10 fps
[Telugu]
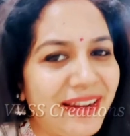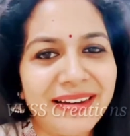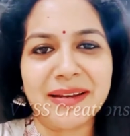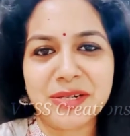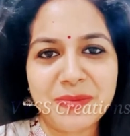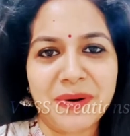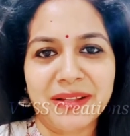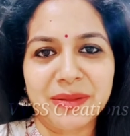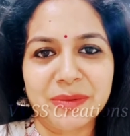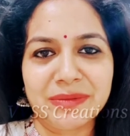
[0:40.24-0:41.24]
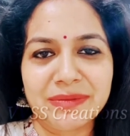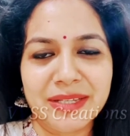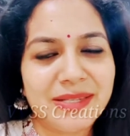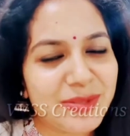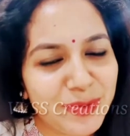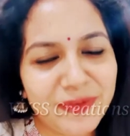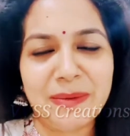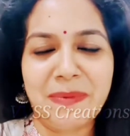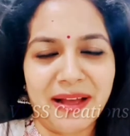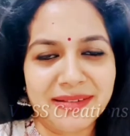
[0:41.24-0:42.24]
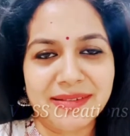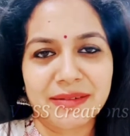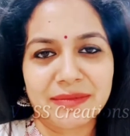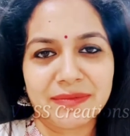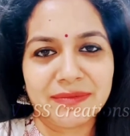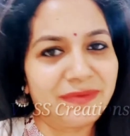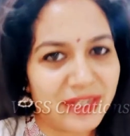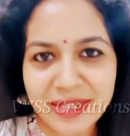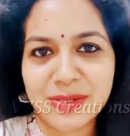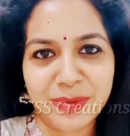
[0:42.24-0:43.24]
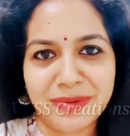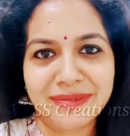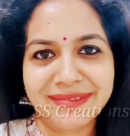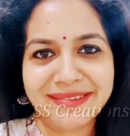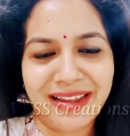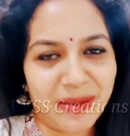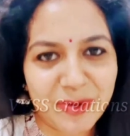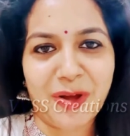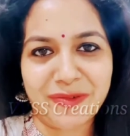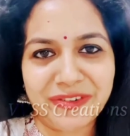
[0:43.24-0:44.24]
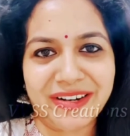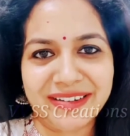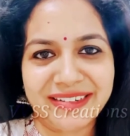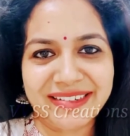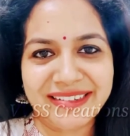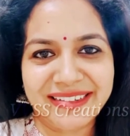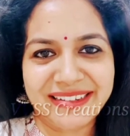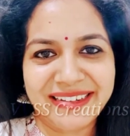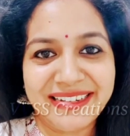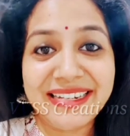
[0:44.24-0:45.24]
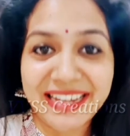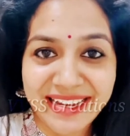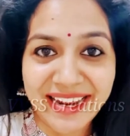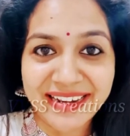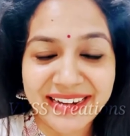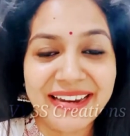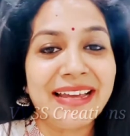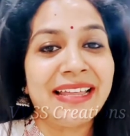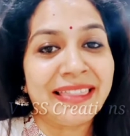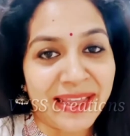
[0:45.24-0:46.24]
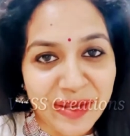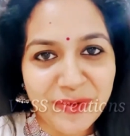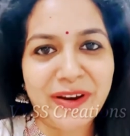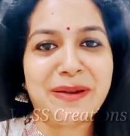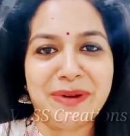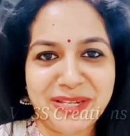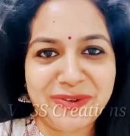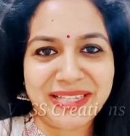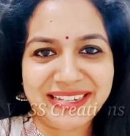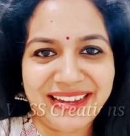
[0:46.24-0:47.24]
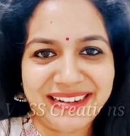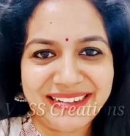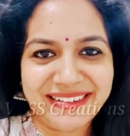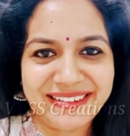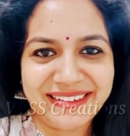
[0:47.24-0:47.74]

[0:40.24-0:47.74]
ఏం టెన్షన్ పడద్దు దిస్ టూ విల్ పాస్ వెరీ సూన్ ఐఎమ్ కాన్ఫిడెంట్ టేక్ కేర్ థ్యాంక్ యూ వెరీ మచ్ వన్స్ అగైన్